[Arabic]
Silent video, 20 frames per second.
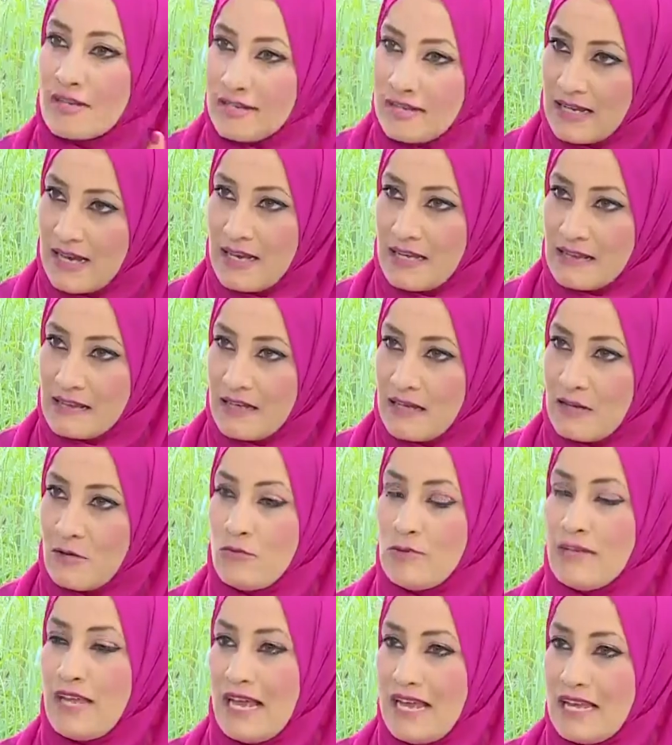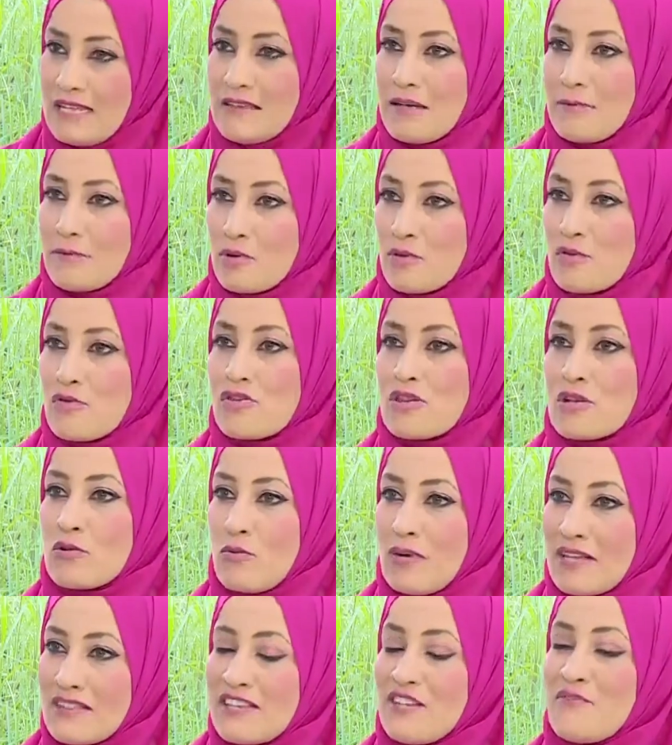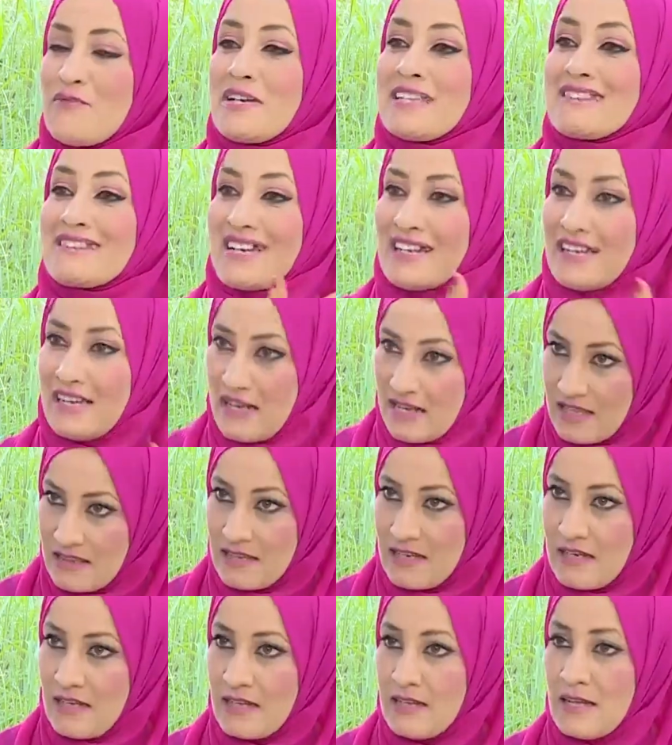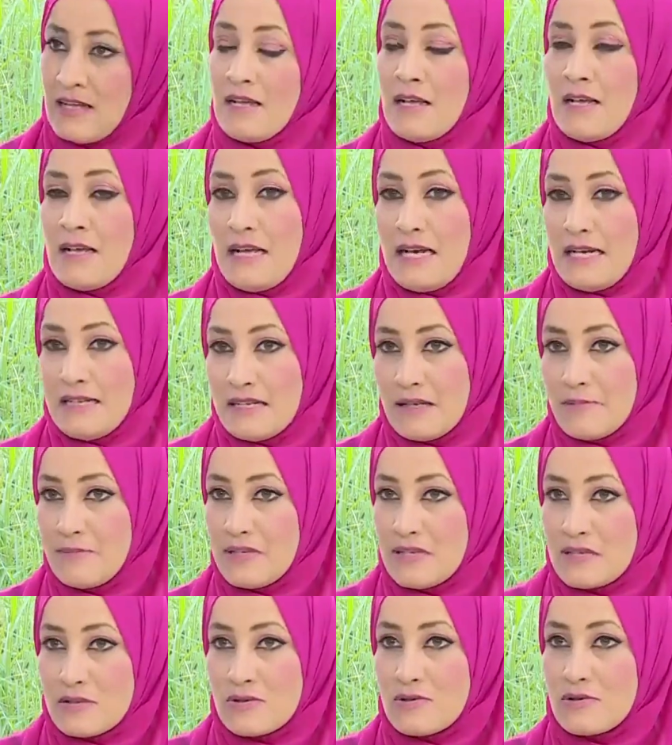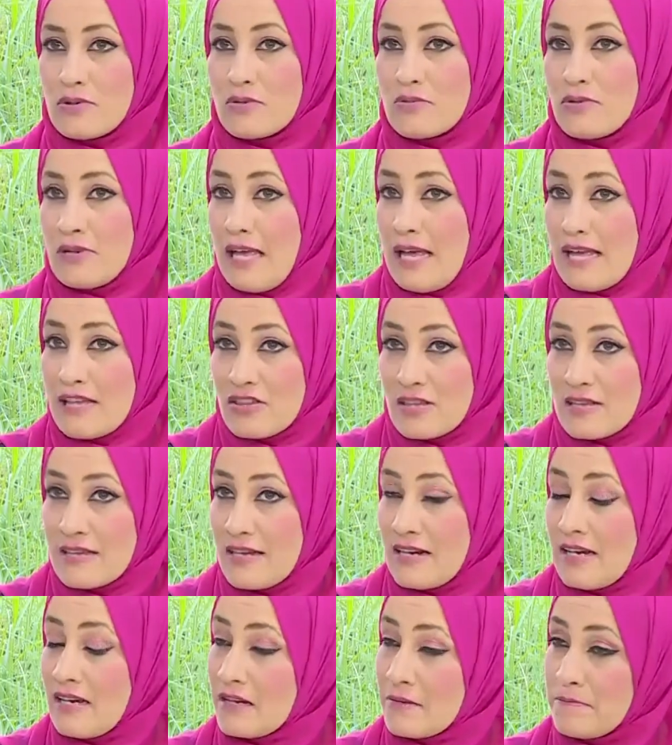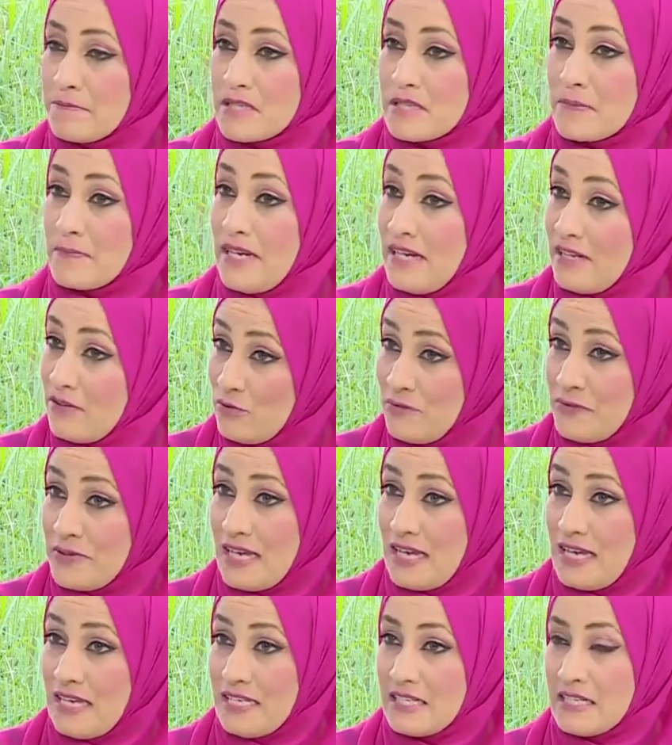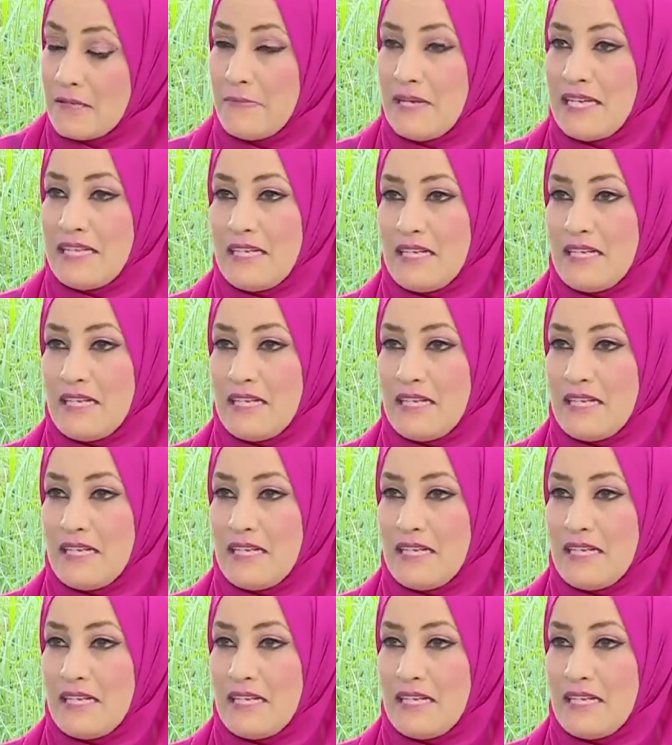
الاعضاء ولا عدم نضج الوظيفه تاع الاعضاء نعم احنا بيان سور كل حاجه دارها ربي سبحانه فيها حكمه أكيد.